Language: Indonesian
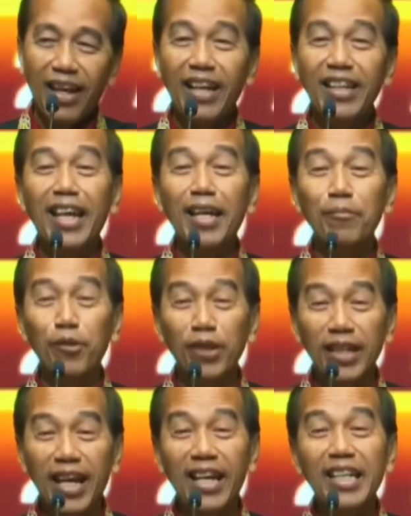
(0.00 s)

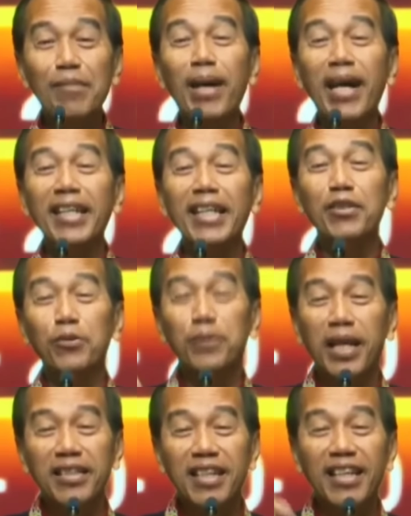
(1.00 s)
Alhamdulillah kemarin
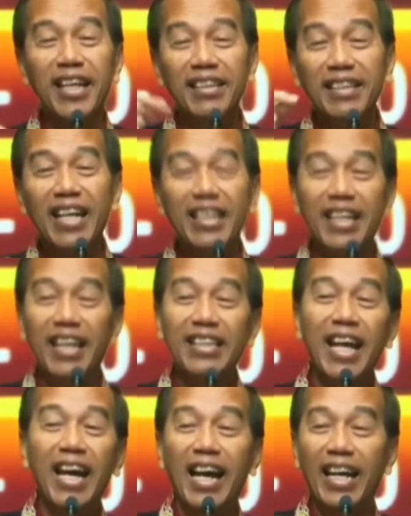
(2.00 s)
sudah saya tanda
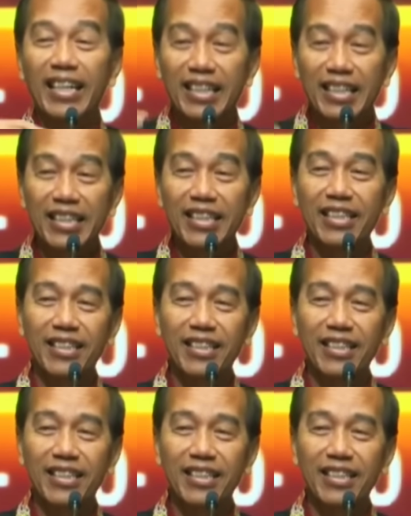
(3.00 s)
tangani.